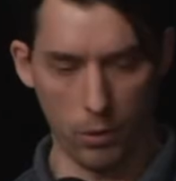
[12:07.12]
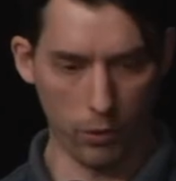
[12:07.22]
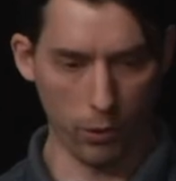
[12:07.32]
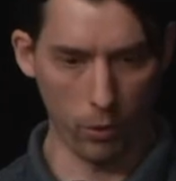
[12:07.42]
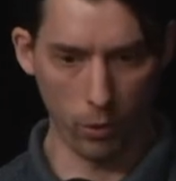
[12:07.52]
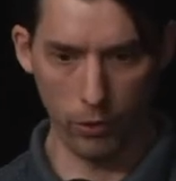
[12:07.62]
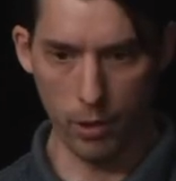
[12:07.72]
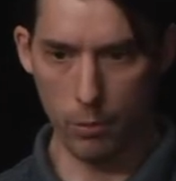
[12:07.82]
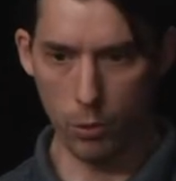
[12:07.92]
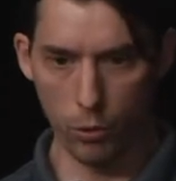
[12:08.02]
euh, mm. que ce soit dans le
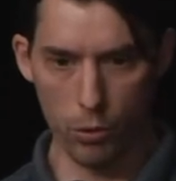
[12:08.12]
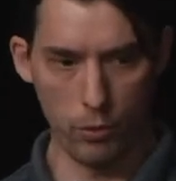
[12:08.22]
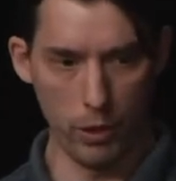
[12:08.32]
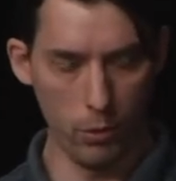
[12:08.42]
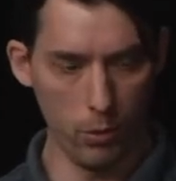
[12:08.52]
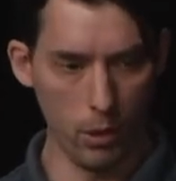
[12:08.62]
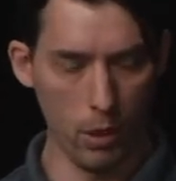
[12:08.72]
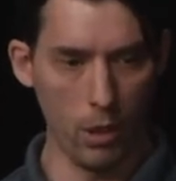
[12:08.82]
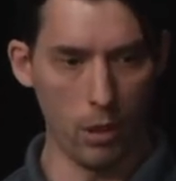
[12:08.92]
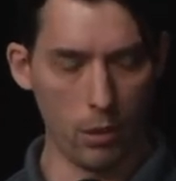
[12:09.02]
cinéma ou dans le jeu vidéo,
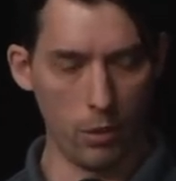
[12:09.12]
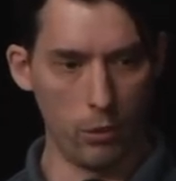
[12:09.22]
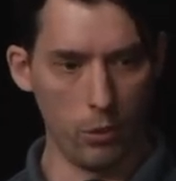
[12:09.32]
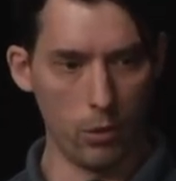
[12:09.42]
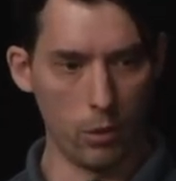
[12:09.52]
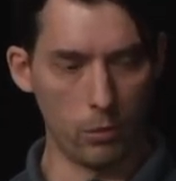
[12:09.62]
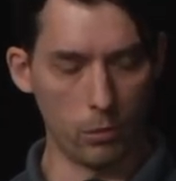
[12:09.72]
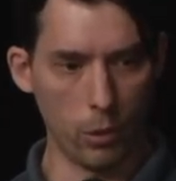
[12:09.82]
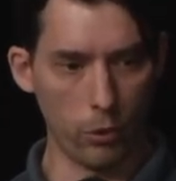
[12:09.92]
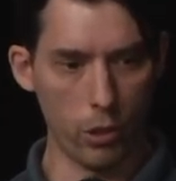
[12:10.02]
euh, de
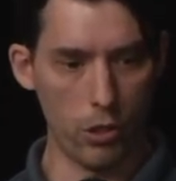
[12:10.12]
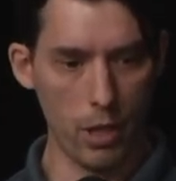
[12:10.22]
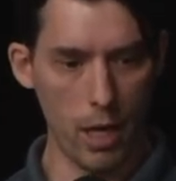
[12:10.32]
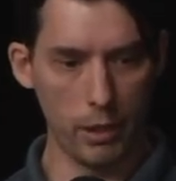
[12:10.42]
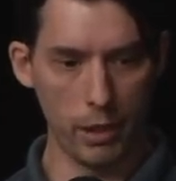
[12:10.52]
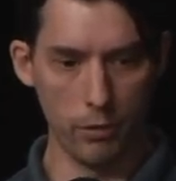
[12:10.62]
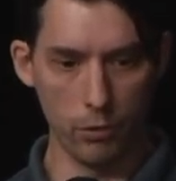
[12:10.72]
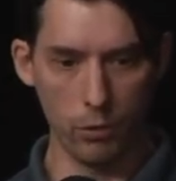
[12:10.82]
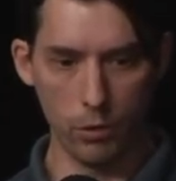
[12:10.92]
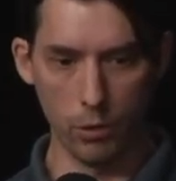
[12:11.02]
bandes originales qui
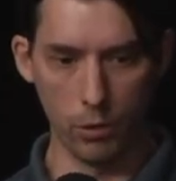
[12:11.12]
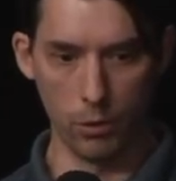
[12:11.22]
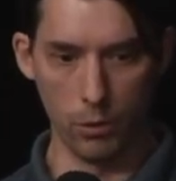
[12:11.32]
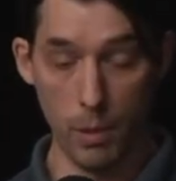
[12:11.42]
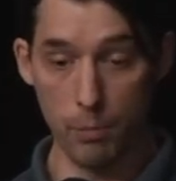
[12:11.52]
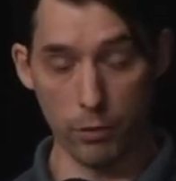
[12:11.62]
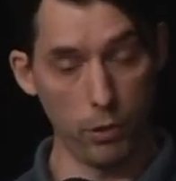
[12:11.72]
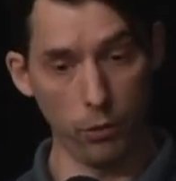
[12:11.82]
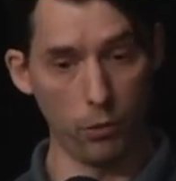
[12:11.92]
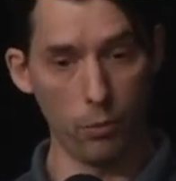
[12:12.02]
vont même parfois
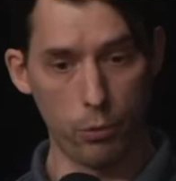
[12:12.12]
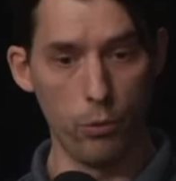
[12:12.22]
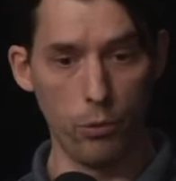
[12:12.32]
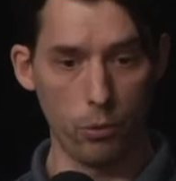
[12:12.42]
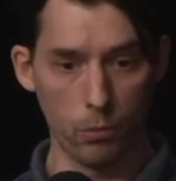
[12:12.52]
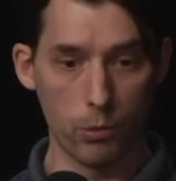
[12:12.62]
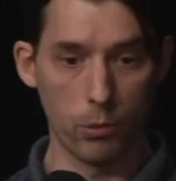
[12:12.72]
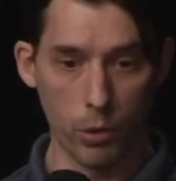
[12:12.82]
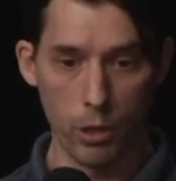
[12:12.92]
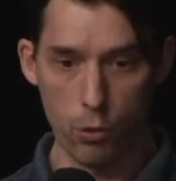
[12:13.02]
se vendre plus
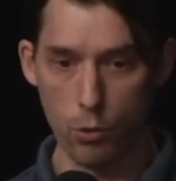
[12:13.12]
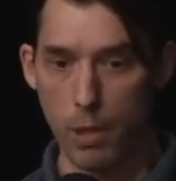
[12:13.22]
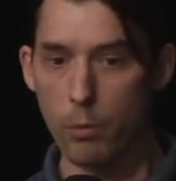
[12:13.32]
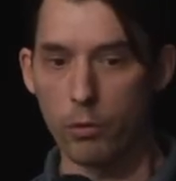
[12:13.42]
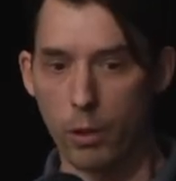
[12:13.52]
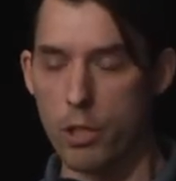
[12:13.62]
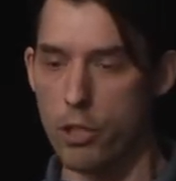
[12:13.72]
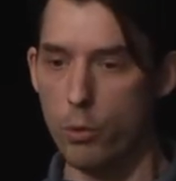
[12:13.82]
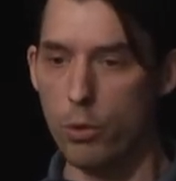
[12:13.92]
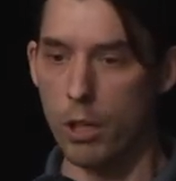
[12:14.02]
que les jeux eux-mêmes. Enfin, moi
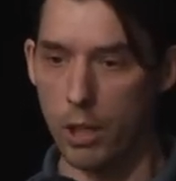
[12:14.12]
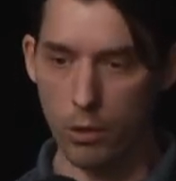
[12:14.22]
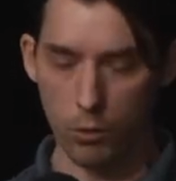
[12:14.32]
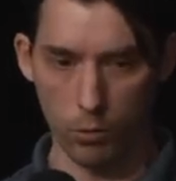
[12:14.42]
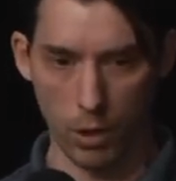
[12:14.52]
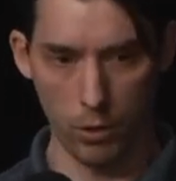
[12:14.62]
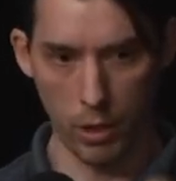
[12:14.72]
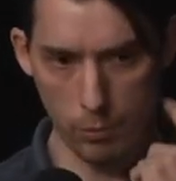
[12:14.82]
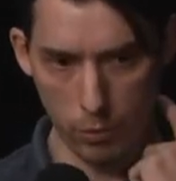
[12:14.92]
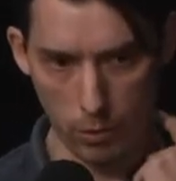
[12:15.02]
j'ai une anecdote, on la connaît
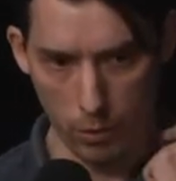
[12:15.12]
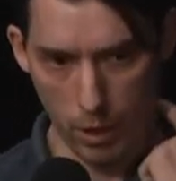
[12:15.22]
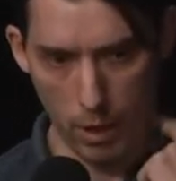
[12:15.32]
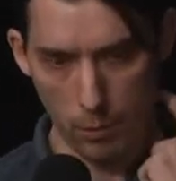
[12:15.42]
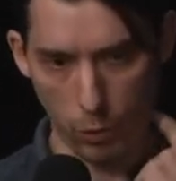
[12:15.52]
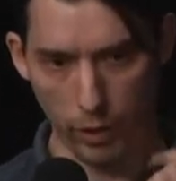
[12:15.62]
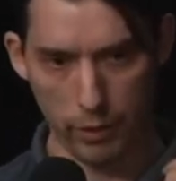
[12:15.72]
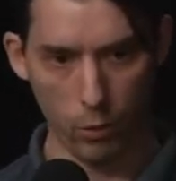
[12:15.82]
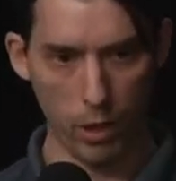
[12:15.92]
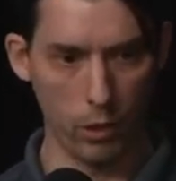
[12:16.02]
un peu, pour
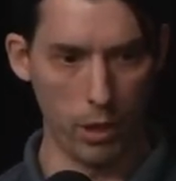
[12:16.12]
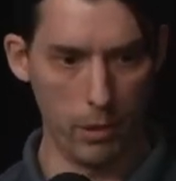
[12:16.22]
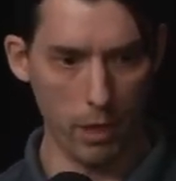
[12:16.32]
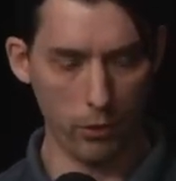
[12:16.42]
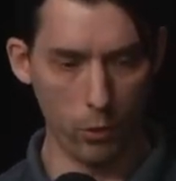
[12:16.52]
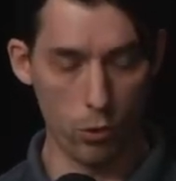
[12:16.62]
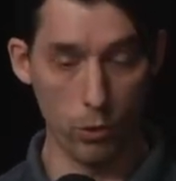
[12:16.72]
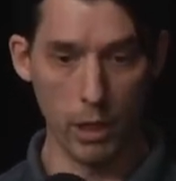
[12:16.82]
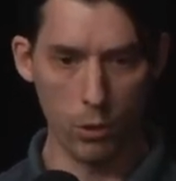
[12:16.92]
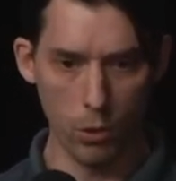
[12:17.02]
certains on la connaît bien, c'est le jeu
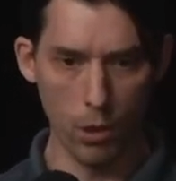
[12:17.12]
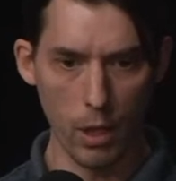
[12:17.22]
ICO,